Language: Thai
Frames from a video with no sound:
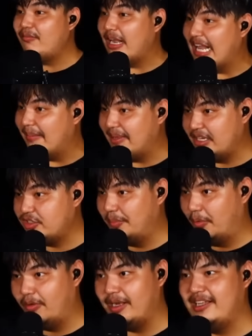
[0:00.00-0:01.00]
กินเวลาไป
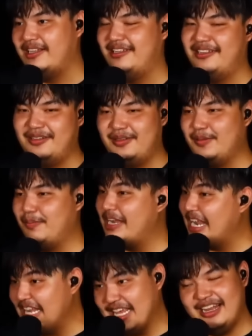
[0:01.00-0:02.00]
ทั้งชั่วโมง
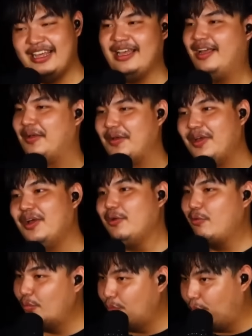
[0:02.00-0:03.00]
ไม่ได้เรียนเลย
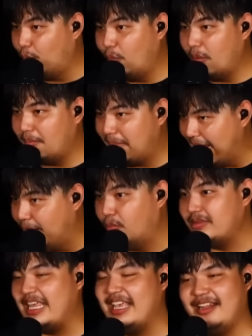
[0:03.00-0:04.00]
ดูครูแม่
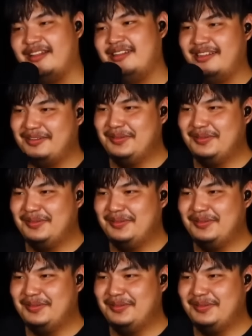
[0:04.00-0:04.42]
ลูกตียน